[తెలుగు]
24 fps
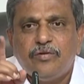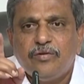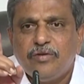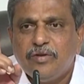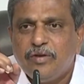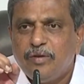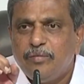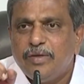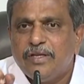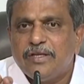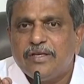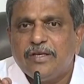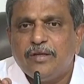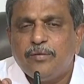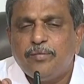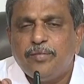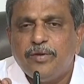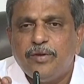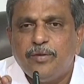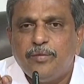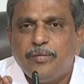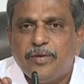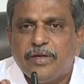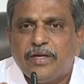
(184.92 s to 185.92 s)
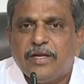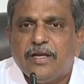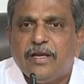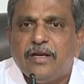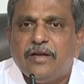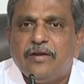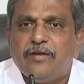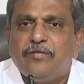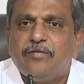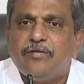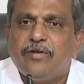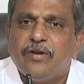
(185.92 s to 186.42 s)
అంబేద్కర్ పేరు
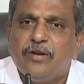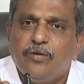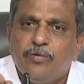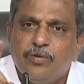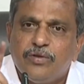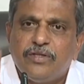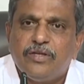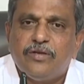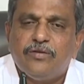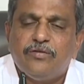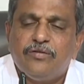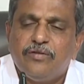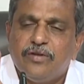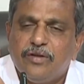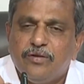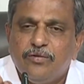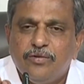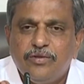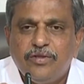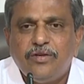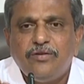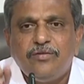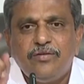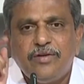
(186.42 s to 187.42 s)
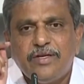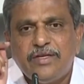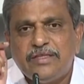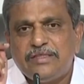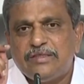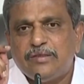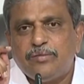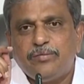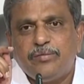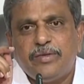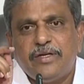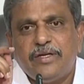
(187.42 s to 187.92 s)
పెట్టాలని ఉన్నారో వద్దనుకుంటారు వద్దనుకుంటే
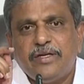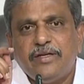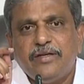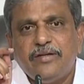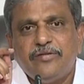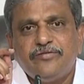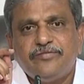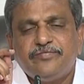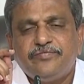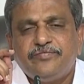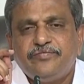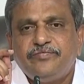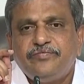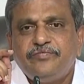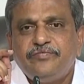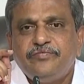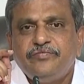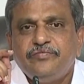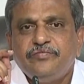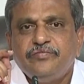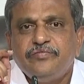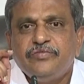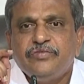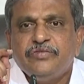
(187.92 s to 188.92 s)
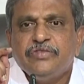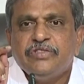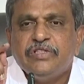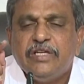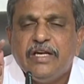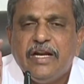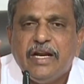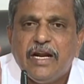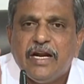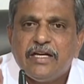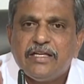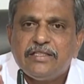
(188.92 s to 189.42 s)
చెప్పండి
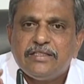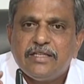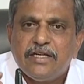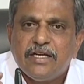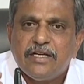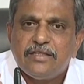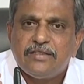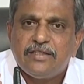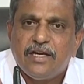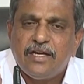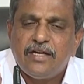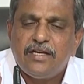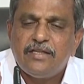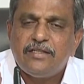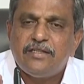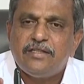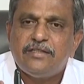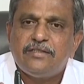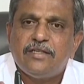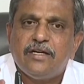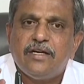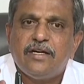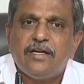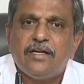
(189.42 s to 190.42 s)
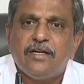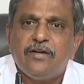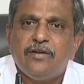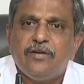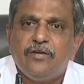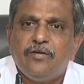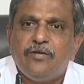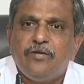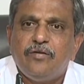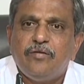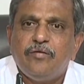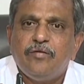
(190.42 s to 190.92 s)
నిన్నటి దాడి
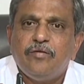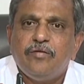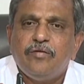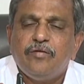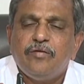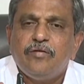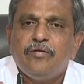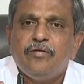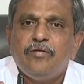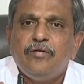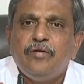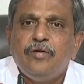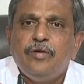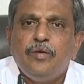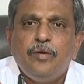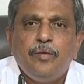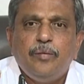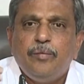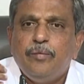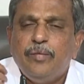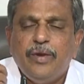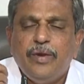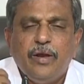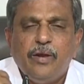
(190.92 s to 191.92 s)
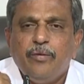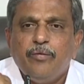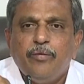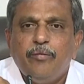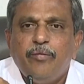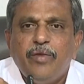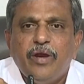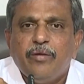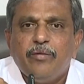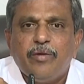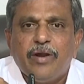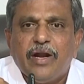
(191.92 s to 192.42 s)
సంఘటనలో మేము
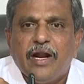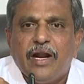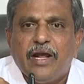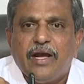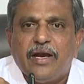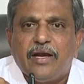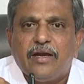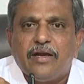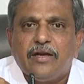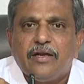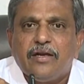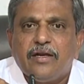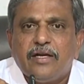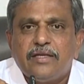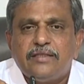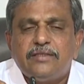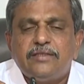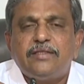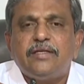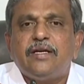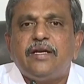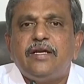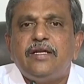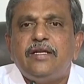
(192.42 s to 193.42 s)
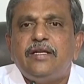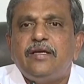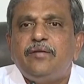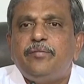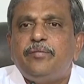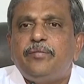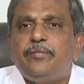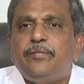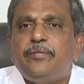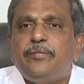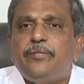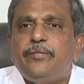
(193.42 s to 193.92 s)
మేమన్లా ఖచ్చితంగా ఇది
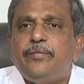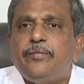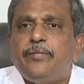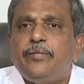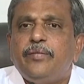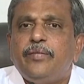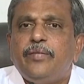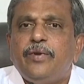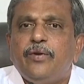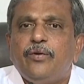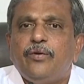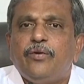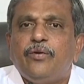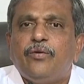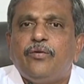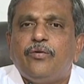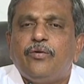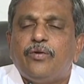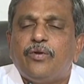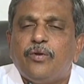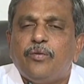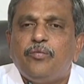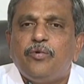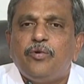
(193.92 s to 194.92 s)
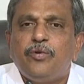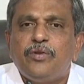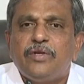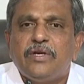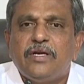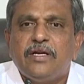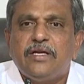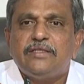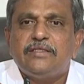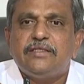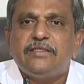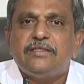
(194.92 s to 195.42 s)
ఎవరో
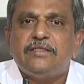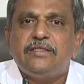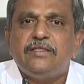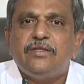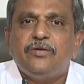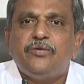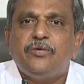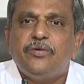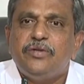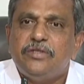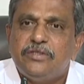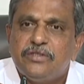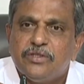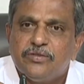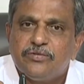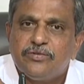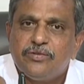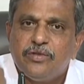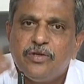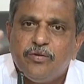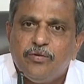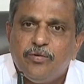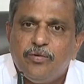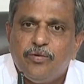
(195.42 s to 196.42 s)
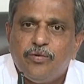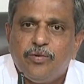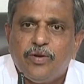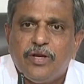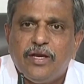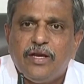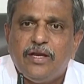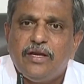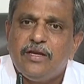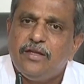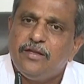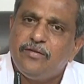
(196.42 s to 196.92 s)
కుట్రపూరితంగా చేసింది కొన్ని శక్తులు ఏవో
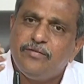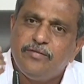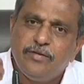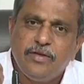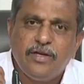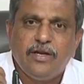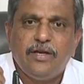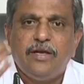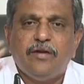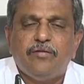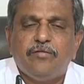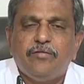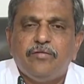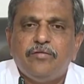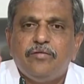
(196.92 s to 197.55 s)
ఉన్నాయనేది ఫీల్ అయ్యాం